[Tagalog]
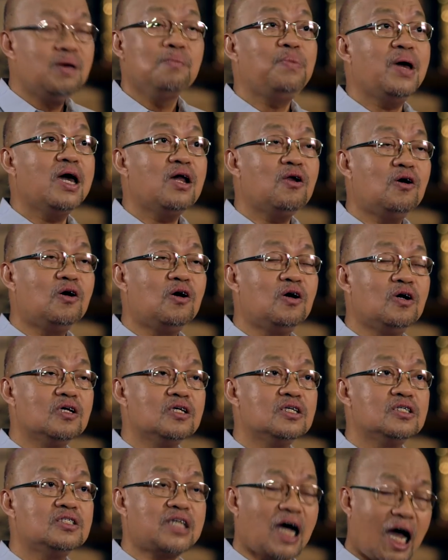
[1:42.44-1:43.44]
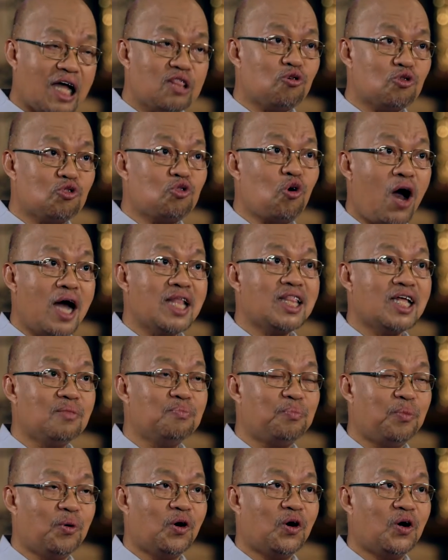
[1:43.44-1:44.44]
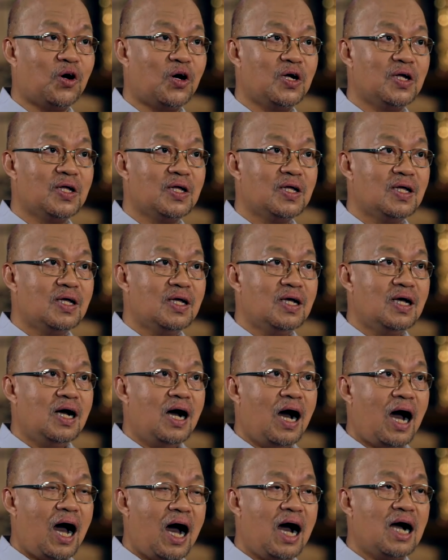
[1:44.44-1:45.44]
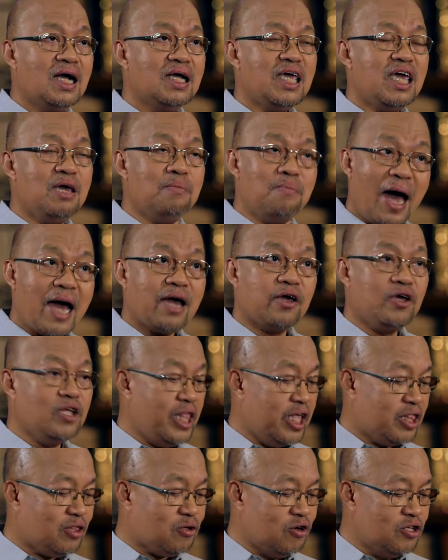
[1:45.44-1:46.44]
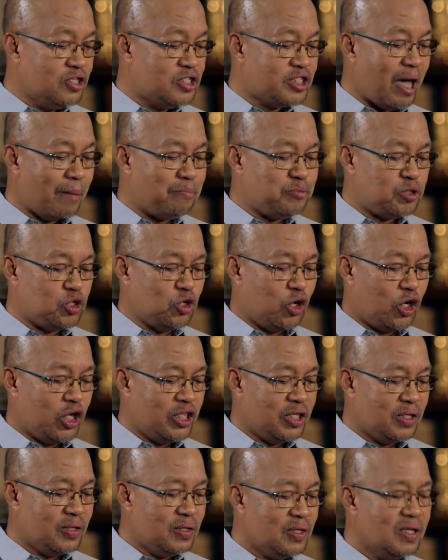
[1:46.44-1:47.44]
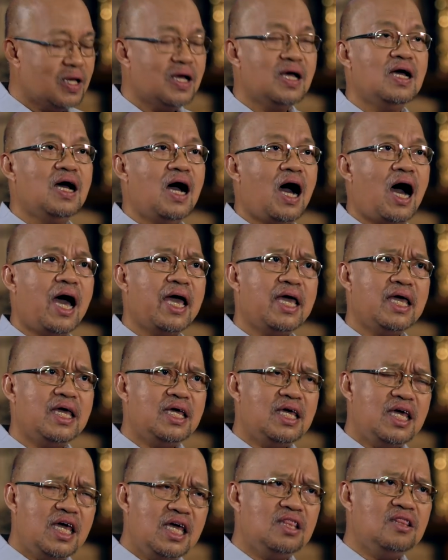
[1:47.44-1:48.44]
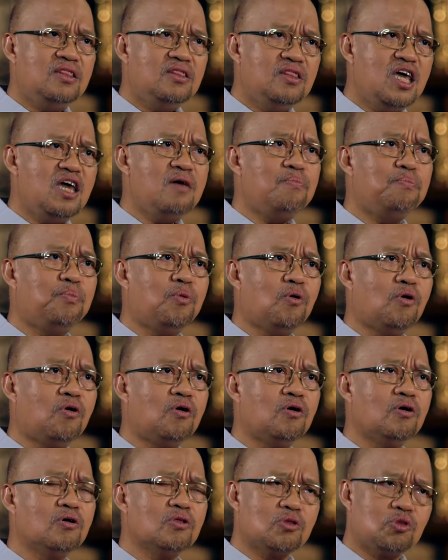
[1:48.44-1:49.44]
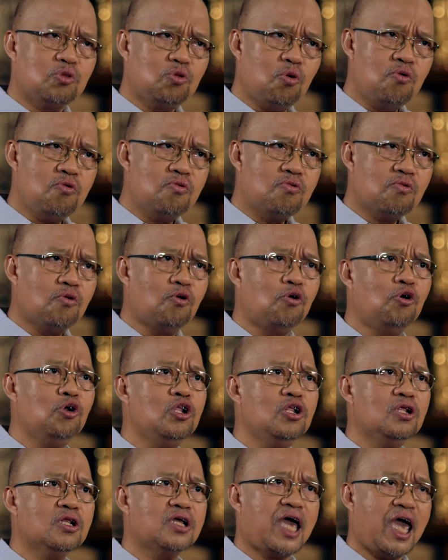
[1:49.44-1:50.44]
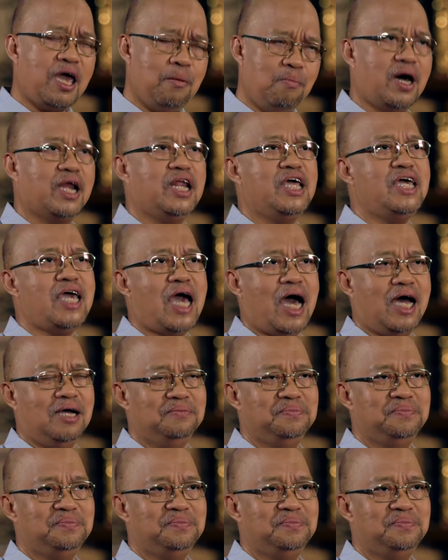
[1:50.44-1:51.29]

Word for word: Pero sa katotohanan po, ang Immaculate Conception ay hindi po tungkol kay Maria.